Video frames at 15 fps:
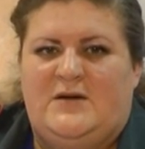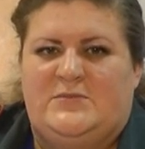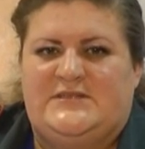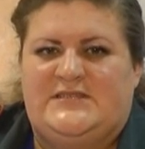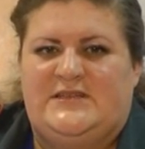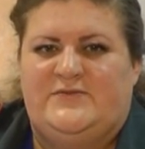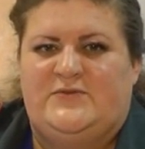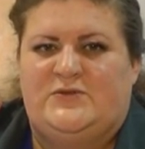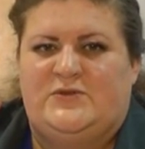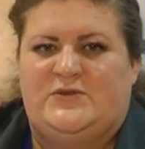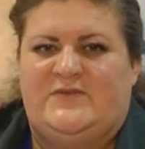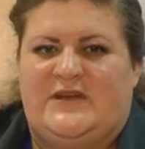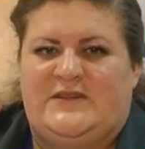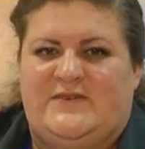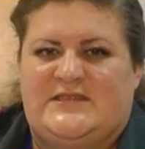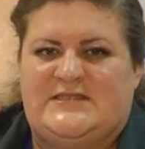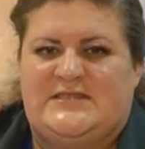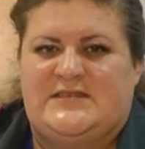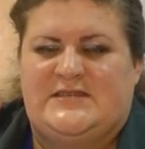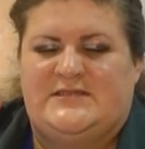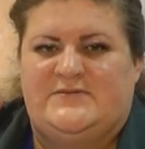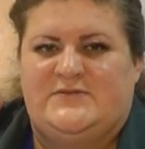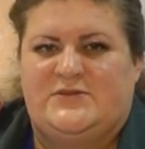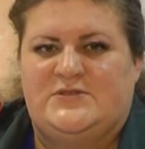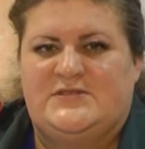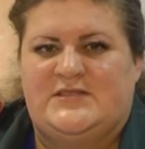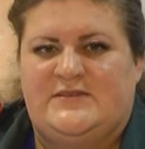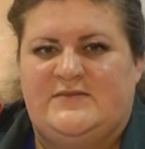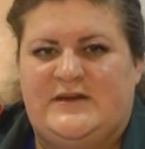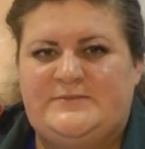по телефону 223
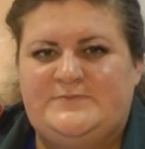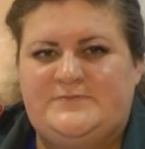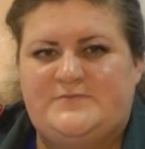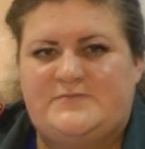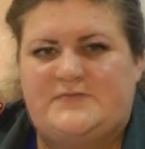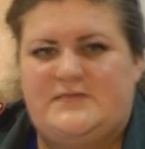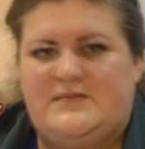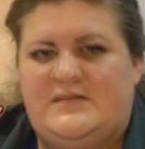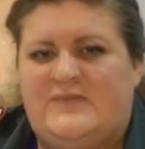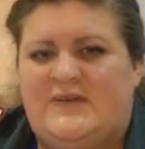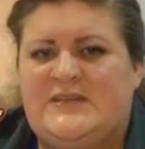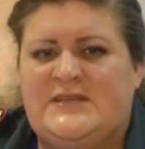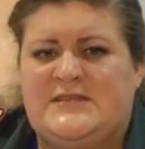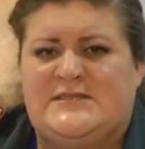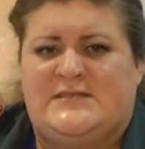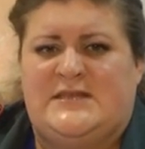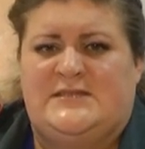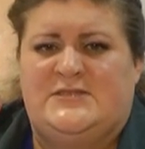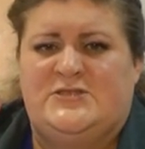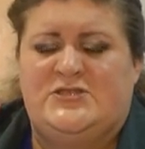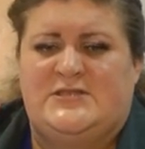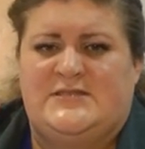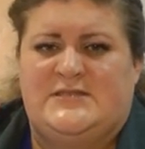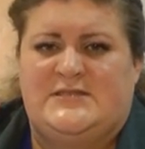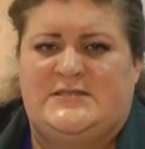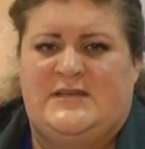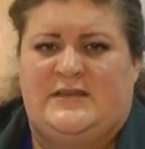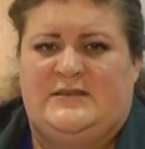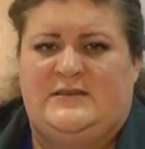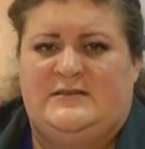92 или 231
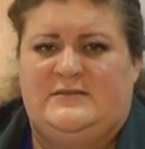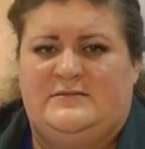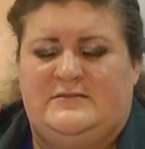60